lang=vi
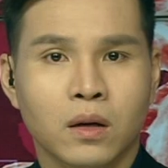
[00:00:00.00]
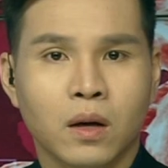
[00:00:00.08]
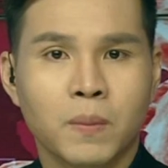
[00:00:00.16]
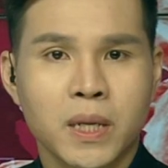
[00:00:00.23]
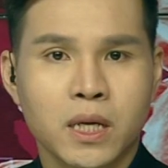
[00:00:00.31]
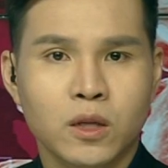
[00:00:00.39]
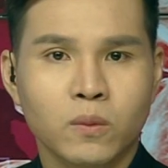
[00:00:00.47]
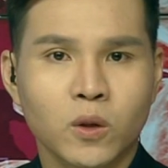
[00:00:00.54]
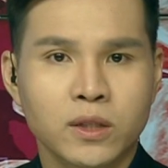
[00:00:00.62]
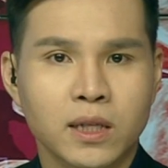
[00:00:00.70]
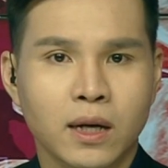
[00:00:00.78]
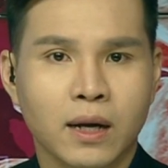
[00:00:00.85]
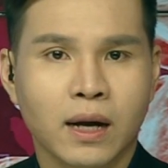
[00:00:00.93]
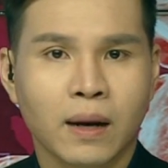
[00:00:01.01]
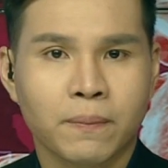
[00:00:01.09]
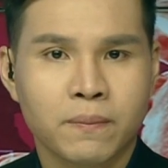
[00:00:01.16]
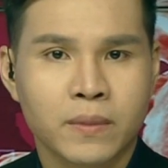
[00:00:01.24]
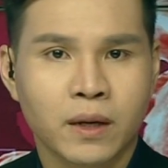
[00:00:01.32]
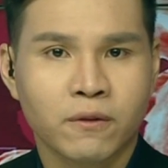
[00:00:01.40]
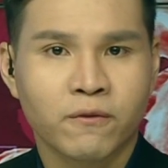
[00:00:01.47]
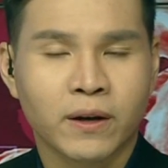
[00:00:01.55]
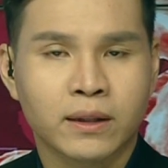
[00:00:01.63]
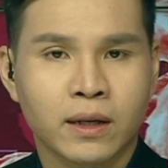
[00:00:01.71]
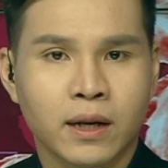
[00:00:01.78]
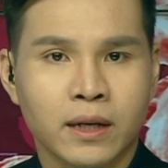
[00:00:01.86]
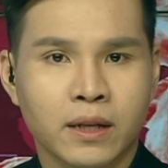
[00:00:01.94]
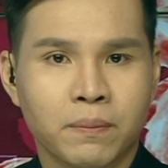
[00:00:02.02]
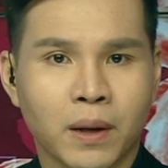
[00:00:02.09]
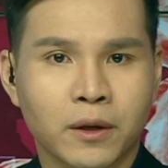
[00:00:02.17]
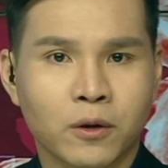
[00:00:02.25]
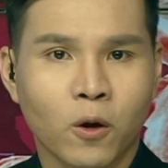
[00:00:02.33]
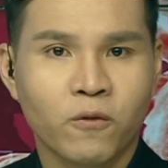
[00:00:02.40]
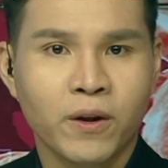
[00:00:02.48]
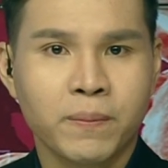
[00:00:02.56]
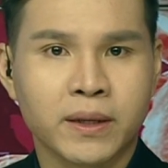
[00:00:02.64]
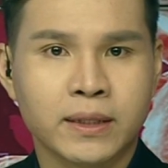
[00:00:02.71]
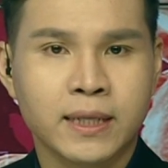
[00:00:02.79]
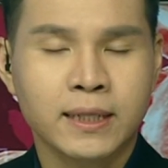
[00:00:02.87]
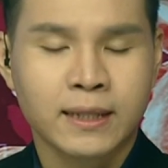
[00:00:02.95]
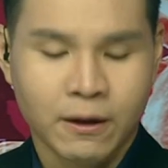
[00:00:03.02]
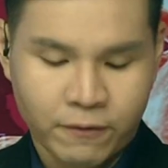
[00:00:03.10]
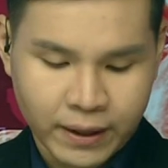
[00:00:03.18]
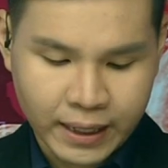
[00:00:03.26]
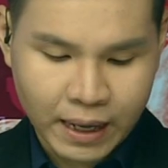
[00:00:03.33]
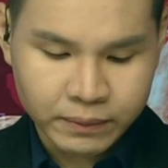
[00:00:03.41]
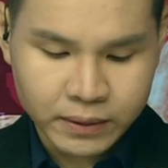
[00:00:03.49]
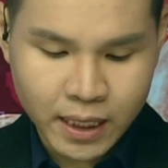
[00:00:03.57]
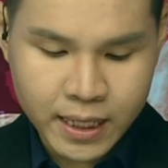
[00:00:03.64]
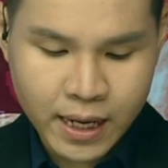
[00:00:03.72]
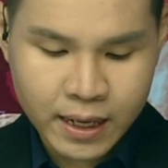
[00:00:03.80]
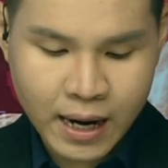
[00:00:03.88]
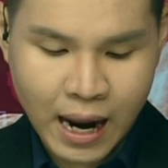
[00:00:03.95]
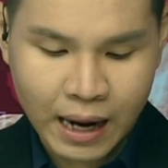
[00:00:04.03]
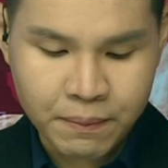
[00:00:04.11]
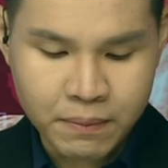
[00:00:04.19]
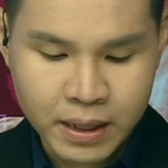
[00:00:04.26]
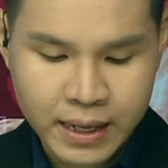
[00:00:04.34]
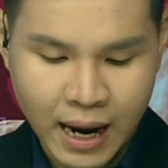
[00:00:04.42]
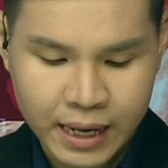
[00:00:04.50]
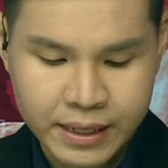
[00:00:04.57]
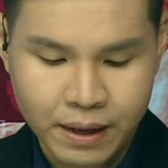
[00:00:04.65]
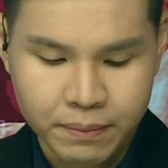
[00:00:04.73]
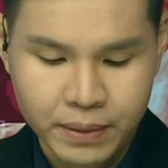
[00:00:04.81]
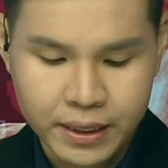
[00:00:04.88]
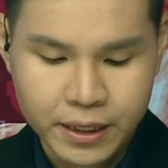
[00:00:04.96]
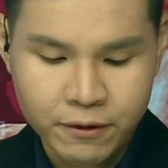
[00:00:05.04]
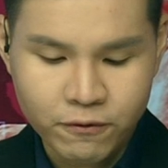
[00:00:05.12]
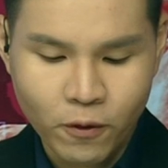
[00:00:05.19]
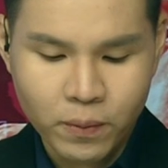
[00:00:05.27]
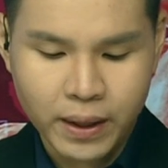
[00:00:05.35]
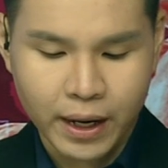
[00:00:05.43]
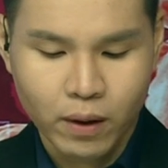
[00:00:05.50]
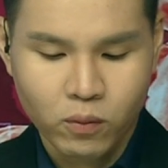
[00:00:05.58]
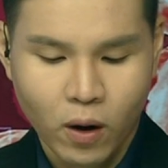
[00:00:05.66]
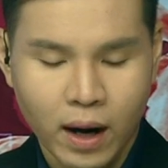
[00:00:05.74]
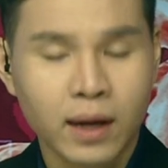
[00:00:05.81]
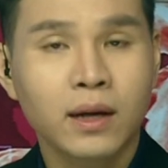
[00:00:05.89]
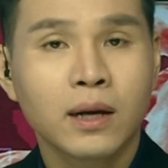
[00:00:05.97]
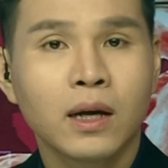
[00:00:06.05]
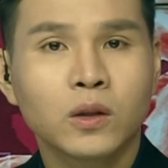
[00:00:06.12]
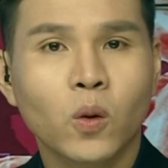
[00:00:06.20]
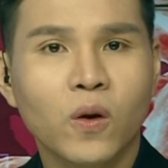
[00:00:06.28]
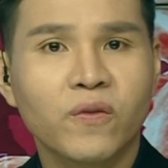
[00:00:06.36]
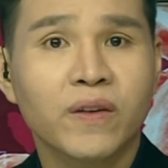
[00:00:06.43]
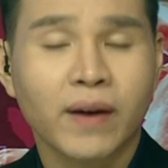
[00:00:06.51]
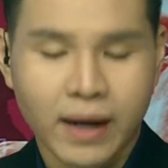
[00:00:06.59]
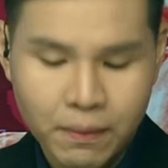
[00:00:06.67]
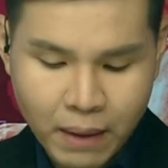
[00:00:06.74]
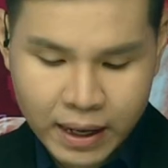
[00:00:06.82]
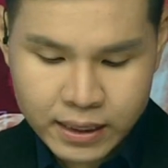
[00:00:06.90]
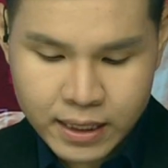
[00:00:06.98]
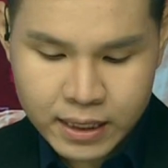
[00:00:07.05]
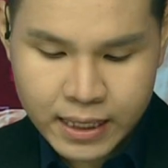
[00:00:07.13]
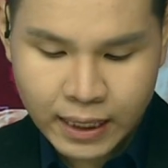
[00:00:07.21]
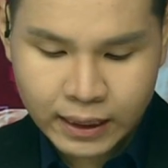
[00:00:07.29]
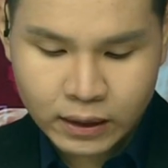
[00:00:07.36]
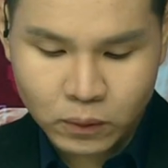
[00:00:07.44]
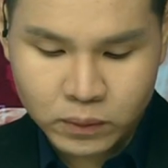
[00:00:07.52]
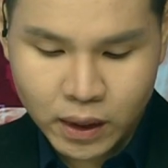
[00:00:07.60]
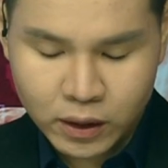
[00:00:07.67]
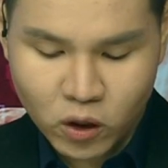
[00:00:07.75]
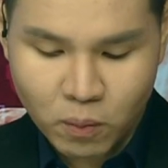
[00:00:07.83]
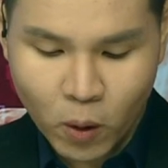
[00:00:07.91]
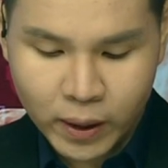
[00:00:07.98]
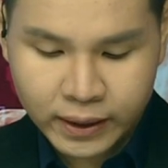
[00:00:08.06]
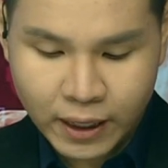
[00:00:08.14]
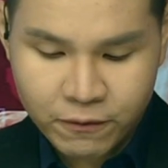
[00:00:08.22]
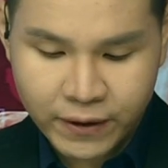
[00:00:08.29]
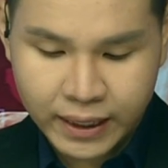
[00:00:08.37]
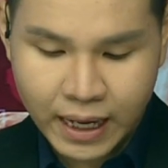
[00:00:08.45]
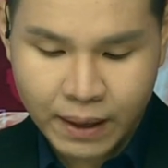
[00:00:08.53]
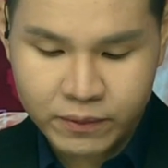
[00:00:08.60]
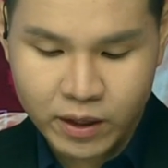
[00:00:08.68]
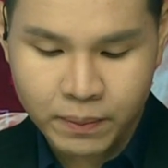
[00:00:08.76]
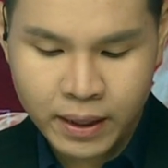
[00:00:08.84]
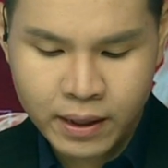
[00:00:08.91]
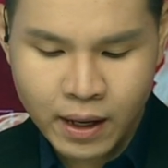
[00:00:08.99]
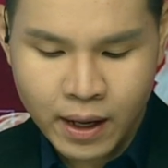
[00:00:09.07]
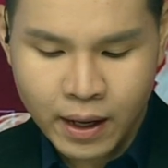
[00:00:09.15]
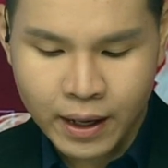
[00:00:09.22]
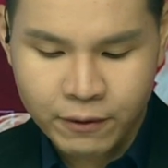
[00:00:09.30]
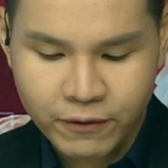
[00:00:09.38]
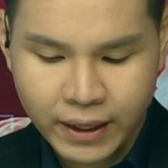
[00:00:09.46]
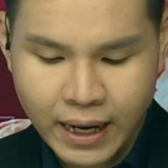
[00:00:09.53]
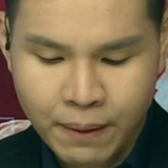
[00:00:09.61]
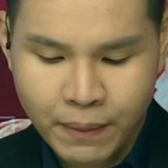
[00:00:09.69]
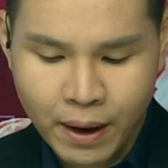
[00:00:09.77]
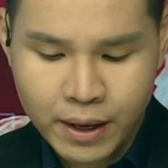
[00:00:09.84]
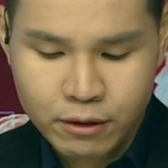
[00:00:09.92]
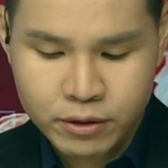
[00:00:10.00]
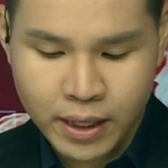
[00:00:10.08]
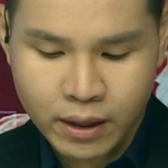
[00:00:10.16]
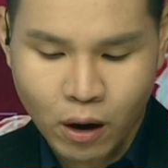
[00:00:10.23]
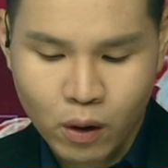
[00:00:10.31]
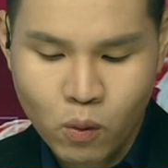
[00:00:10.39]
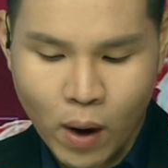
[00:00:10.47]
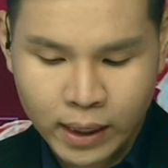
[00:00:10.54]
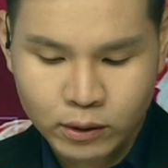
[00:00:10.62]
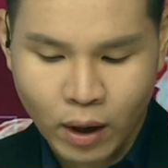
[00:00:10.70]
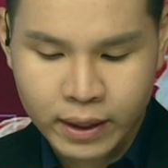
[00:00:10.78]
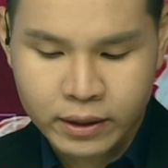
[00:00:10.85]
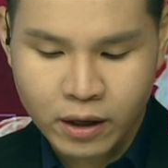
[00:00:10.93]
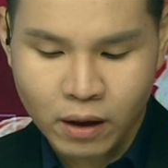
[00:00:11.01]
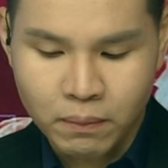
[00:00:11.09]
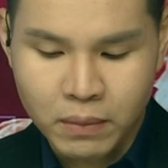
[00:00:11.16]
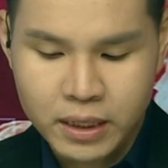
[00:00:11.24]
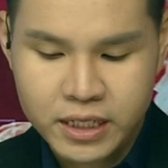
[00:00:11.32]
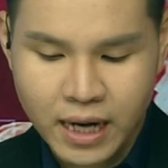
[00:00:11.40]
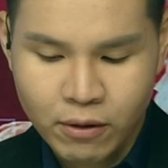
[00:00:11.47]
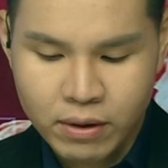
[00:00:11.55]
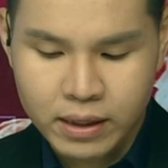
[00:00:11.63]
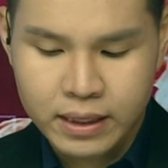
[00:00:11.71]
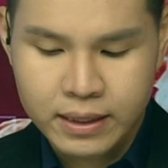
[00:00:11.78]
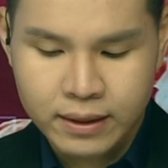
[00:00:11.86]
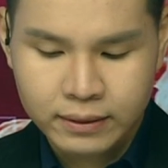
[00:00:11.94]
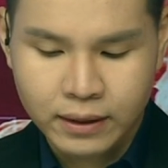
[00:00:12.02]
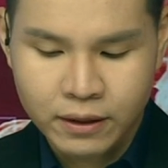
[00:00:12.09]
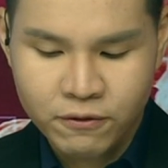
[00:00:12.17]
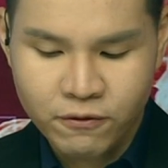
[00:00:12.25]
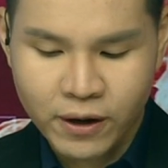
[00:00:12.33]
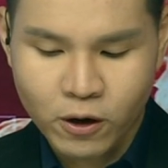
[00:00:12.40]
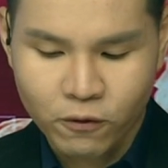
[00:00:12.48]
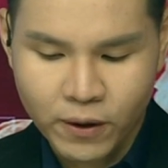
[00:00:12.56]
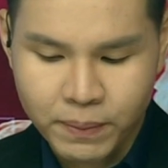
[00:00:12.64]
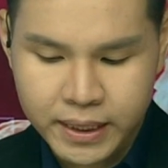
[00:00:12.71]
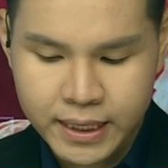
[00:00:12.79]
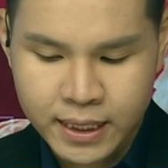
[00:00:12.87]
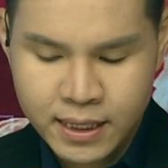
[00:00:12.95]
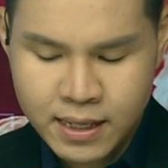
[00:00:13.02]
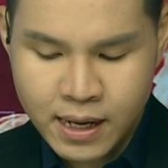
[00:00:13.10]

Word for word: Còn bây giờ chúng tôi sẽ được cập nhật về tình hình dịch bệnh COVID-19 tại Việt Nam tính đến 22 giờ 19 phút ngày hôm qua. Thưa quý vị và các bạn, trên trang thông tin của Bộ Y tế Việt Nam cho biết, hiện Việt Nam đã điều trị khỏi hoàn toàn cho 16 người dương tính với COVID-19.